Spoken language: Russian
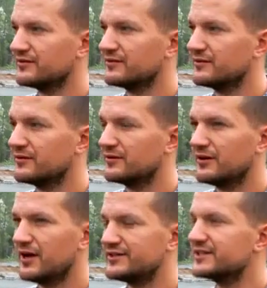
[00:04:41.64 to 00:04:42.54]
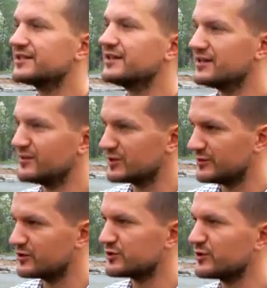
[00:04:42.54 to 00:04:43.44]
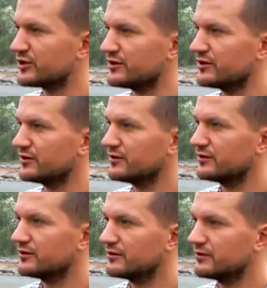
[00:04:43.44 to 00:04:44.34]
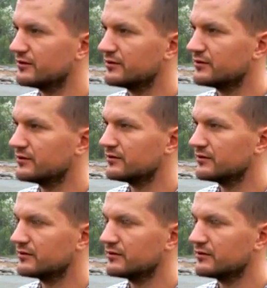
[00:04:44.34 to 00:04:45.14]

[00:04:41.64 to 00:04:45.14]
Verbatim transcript: в поле воин? Я думаю, что нет. Нет. То есть